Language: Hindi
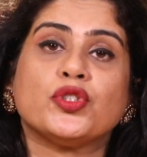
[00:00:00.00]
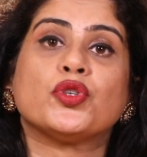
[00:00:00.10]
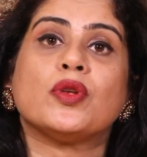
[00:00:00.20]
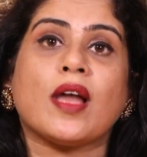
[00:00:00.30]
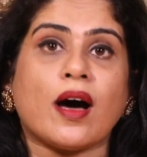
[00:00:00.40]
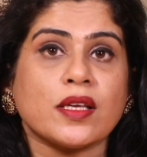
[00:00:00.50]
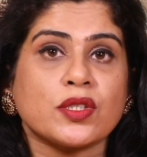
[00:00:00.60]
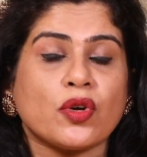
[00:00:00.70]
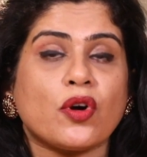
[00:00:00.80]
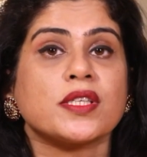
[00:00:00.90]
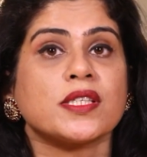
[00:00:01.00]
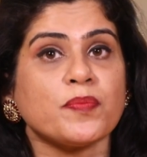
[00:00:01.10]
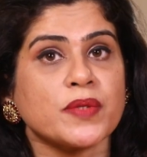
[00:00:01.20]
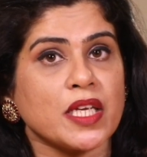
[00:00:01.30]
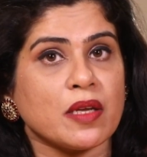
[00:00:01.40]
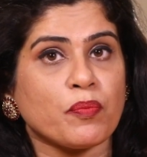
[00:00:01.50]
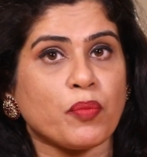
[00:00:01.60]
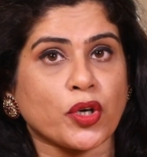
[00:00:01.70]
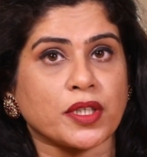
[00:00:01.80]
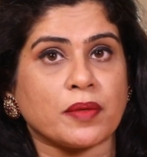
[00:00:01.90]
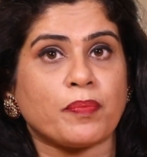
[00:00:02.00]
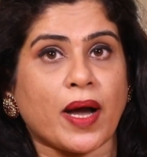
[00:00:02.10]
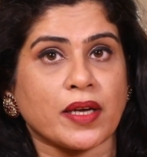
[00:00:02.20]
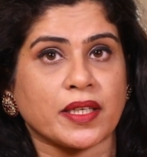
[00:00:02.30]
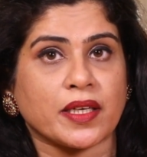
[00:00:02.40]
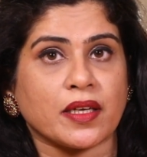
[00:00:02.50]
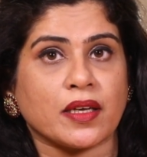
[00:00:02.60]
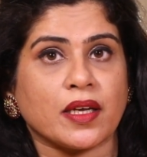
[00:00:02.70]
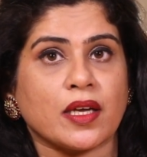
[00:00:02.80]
जो लास्ट और सबसे इम्पॉर्टेंट पार्ट है